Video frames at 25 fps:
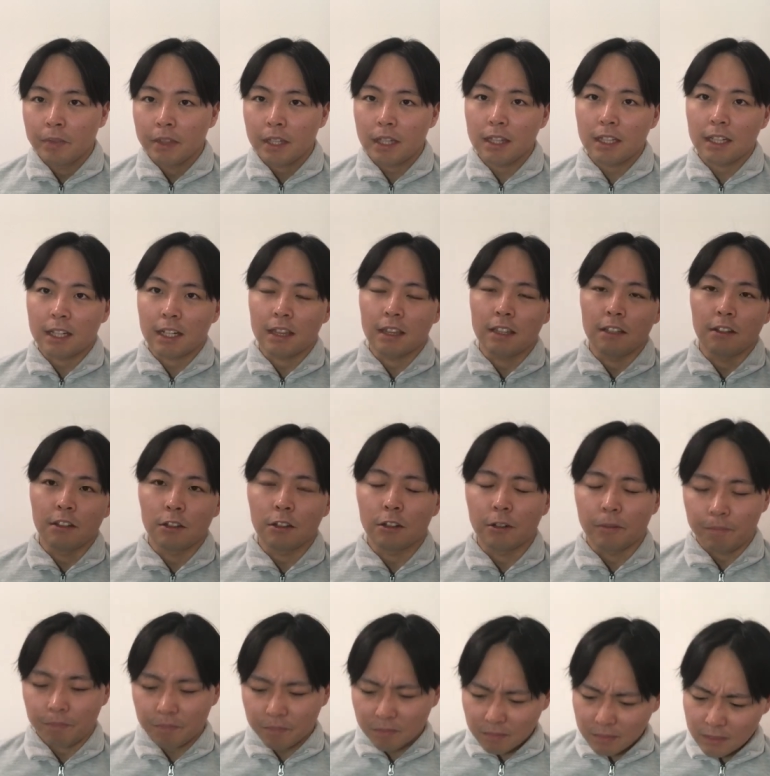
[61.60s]
なんでかっていうと、
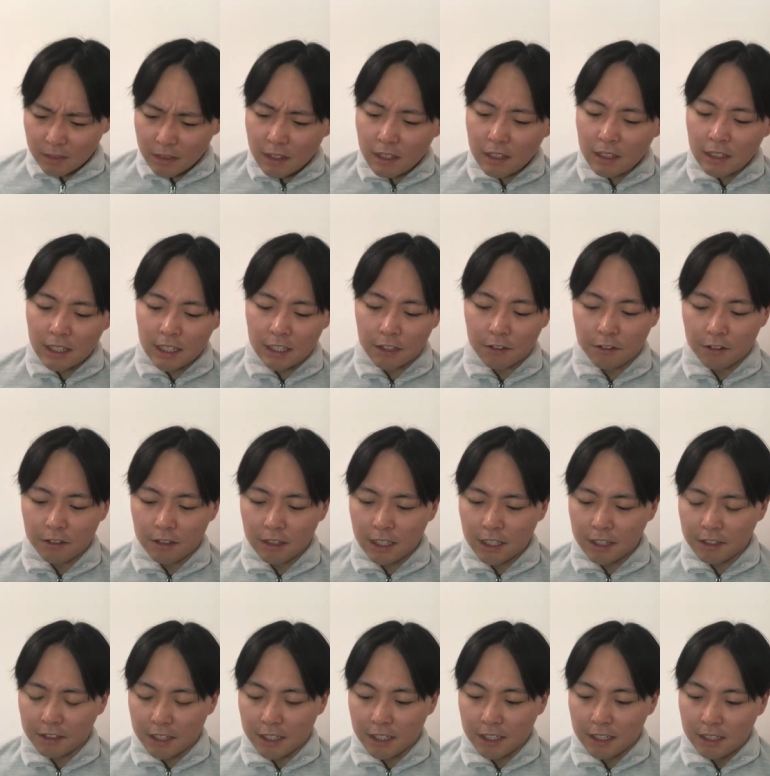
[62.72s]
あの、なん
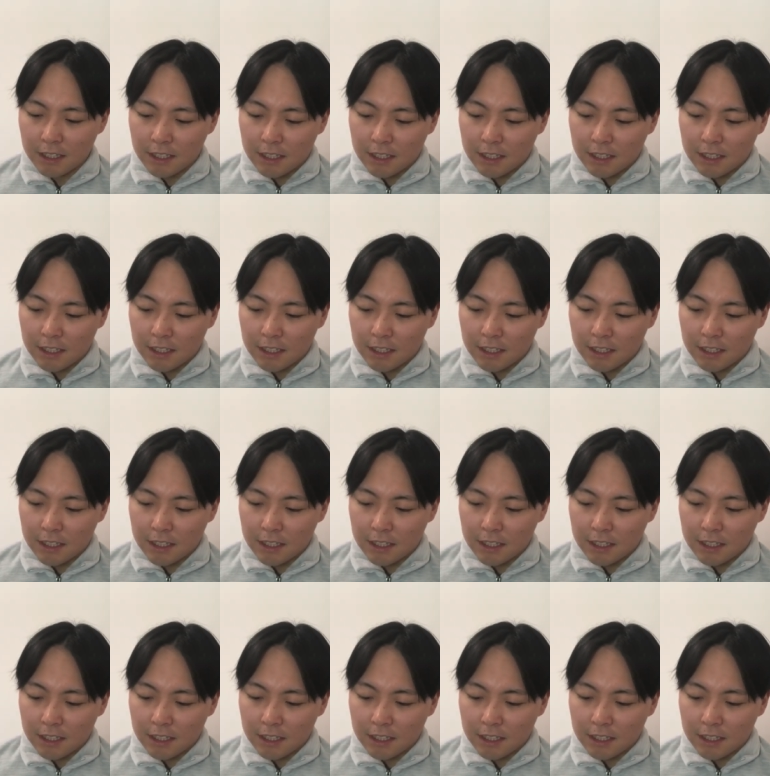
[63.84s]
でかな。